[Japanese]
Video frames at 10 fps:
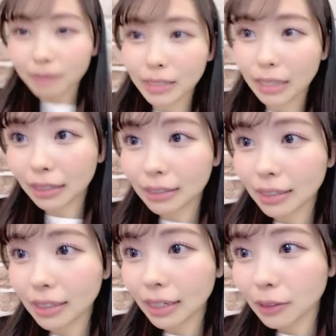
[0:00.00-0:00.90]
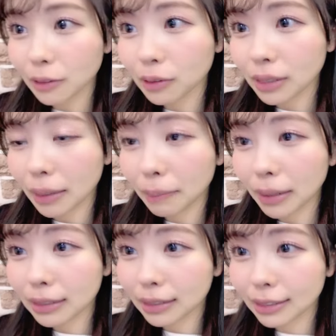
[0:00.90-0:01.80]
みんなたくさんありがとうござい
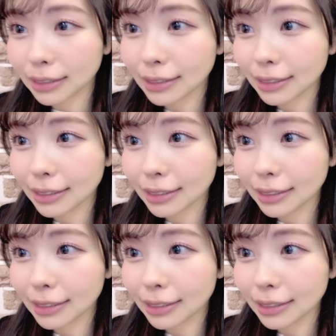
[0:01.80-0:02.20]
ます